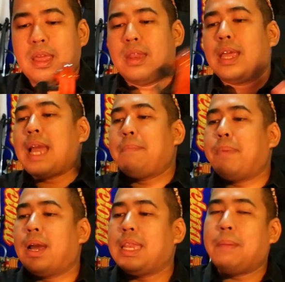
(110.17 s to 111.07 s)
ในการ
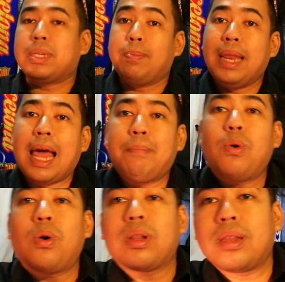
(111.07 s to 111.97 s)
เปิดเนี่ยมันจะมีหลายโหม
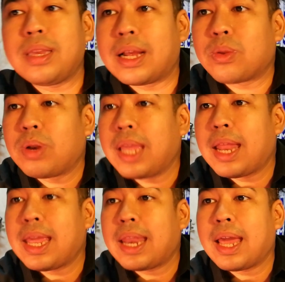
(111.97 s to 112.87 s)
ดอย่างตัวนี้
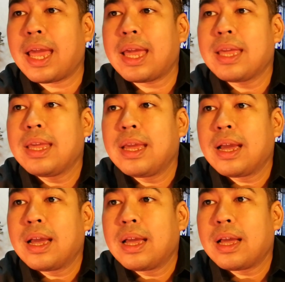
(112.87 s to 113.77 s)
เนี่ยนะ
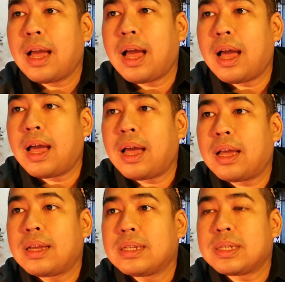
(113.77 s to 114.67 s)
ฮะะ
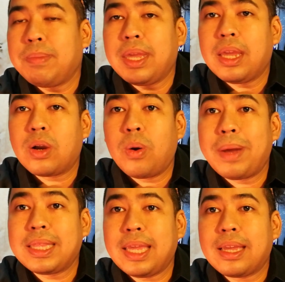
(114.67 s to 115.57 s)
จะมีโคร
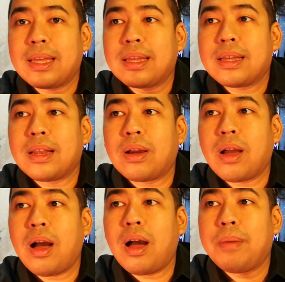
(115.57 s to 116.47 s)
มาติกแล้ว
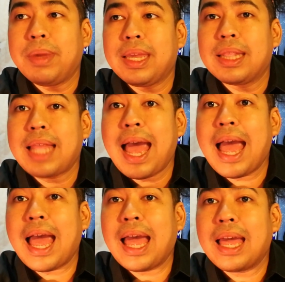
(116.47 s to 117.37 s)
ก็มีกีตา
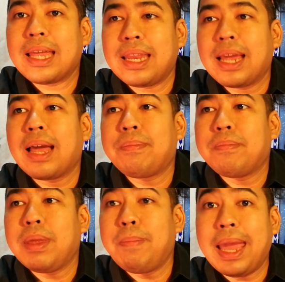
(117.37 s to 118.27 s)
ร์นะครับ
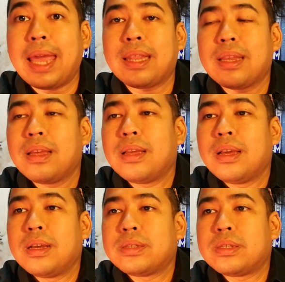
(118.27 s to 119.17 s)
มีเบส
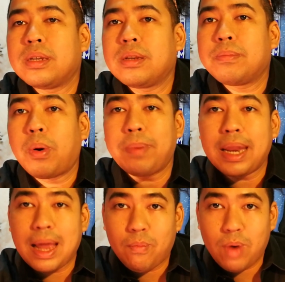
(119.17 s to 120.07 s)
ซึ่งผมแนะ
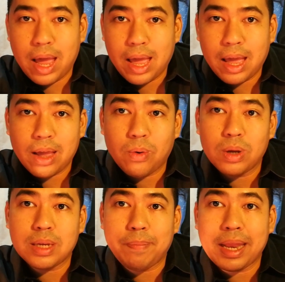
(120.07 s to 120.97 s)
นำว่าควร
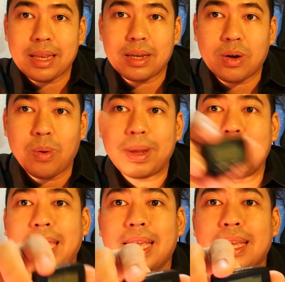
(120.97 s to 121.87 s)
จะเป็นโครมา
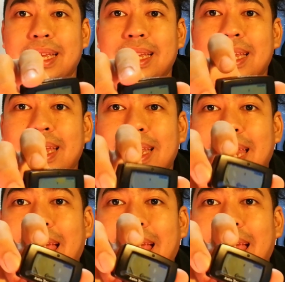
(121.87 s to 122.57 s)
ติกนะ